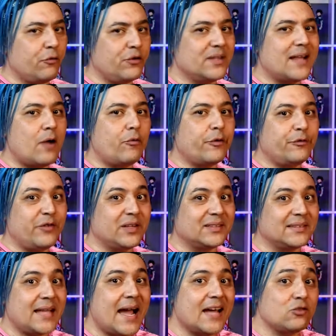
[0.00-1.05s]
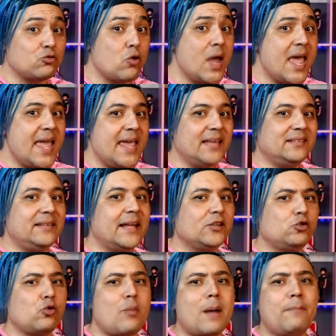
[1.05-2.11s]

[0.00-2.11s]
o final foi fantástico. Eles deixou